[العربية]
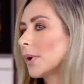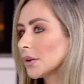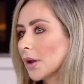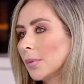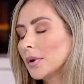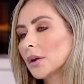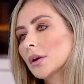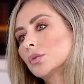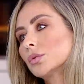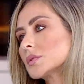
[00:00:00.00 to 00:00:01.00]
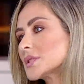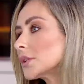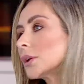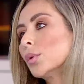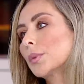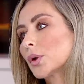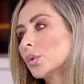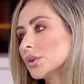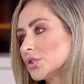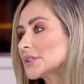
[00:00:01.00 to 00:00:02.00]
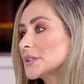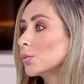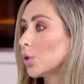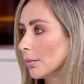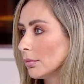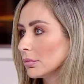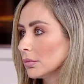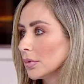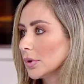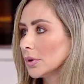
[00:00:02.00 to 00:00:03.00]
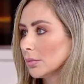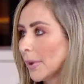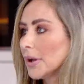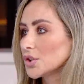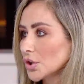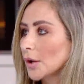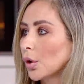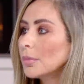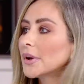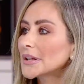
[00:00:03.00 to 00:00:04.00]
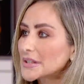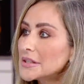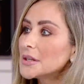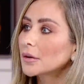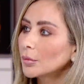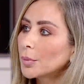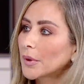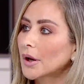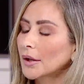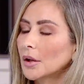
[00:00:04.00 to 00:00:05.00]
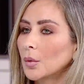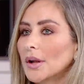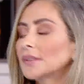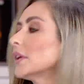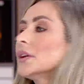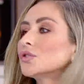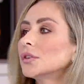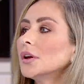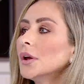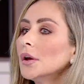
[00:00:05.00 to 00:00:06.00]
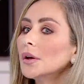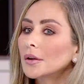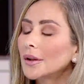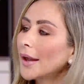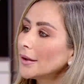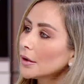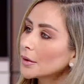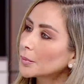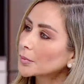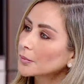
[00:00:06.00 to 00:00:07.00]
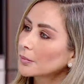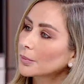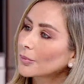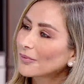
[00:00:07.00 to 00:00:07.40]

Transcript: ما قلت قبل انا انه السن المبكر هو شيء كثير مهم نبلش عن عمر كثير مبكر عند الولد ثاني شيء يعني قولي عدى هذه المرحله